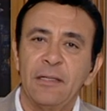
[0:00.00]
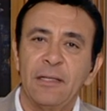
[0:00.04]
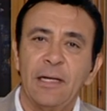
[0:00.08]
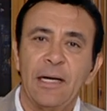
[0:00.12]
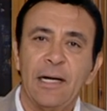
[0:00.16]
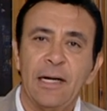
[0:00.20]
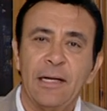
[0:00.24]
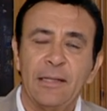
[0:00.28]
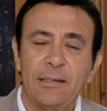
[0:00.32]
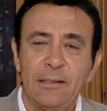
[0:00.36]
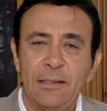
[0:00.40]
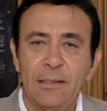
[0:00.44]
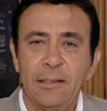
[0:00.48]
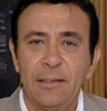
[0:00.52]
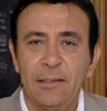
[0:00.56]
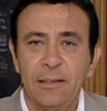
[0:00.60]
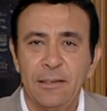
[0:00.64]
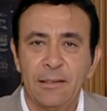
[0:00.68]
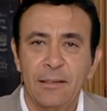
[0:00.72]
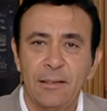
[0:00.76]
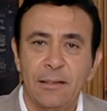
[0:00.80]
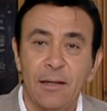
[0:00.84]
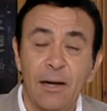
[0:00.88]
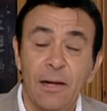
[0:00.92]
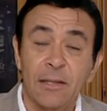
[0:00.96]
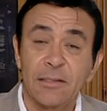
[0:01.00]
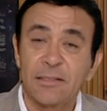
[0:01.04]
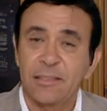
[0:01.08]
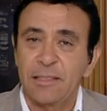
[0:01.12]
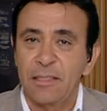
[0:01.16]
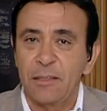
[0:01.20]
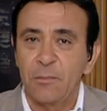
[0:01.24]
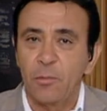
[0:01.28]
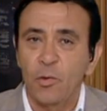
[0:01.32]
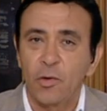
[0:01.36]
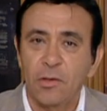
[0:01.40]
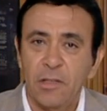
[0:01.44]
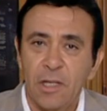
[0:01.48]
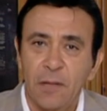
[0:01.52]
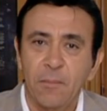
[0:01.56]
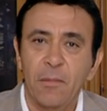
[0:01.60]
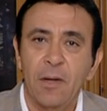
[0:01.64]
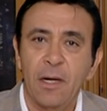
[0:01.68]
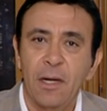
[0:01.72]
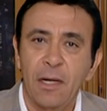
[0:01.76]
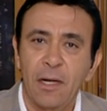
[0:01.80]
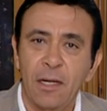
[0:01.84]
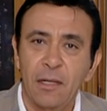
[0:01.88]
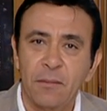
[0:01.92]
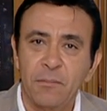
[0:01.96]
يعني رأس
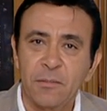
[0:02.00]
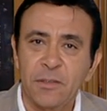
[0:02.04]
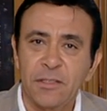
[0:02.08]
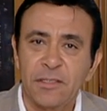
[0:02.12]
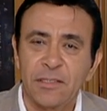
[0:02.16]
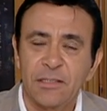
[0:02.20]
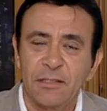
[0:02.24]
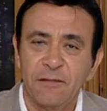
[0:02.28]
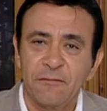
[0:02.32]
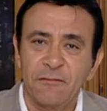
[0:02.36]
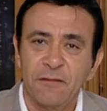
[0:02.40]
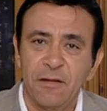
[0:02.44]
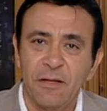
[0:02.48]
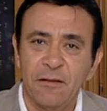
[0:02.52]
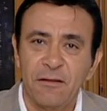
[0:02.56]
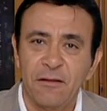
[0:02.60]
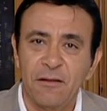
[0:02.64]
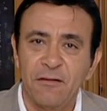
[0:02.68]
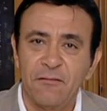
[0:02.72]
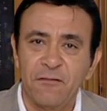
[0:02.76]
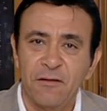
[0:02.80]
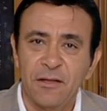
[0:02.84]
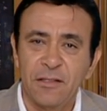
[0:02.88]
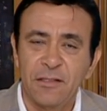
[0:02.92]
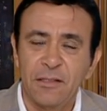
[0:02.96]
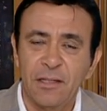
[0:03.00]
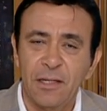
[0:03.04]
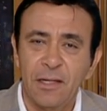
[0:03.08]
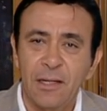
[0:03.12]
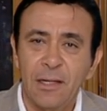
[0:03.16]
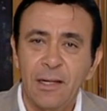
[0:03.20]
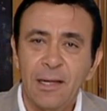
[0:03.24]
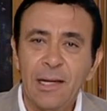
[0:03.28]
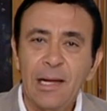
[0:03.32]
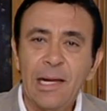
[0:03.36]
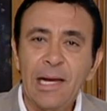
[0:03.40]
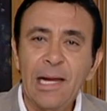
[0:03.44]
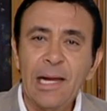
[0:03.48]
المجتمع المصري في هذه الفترة